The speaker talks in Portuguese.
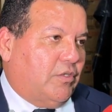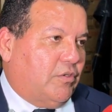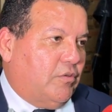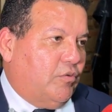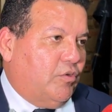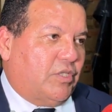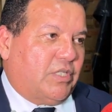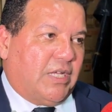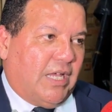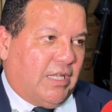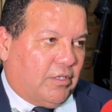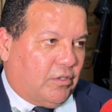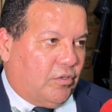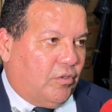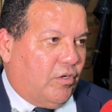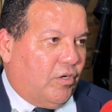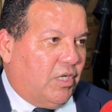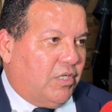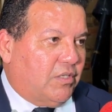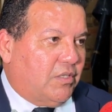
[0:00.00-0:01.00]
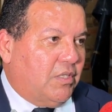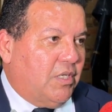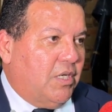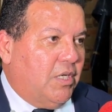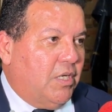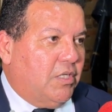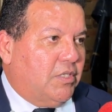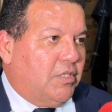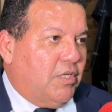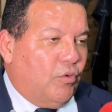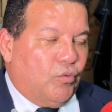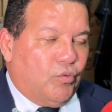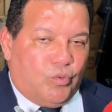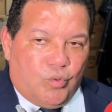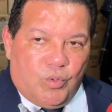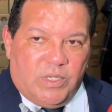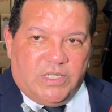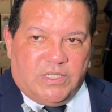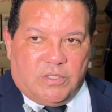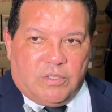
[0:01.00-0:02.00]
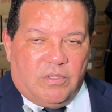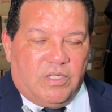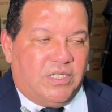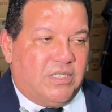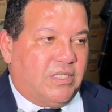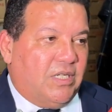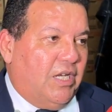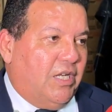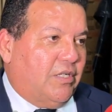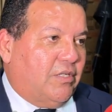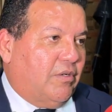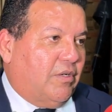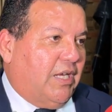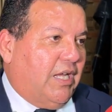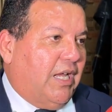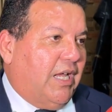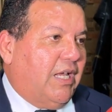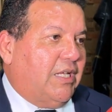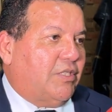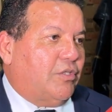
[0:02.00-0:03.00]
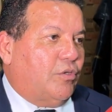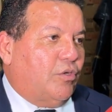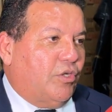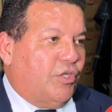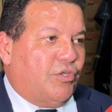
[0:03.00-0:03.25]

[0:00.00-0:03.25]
dos cartórios, são duas zonas eleitorais, dois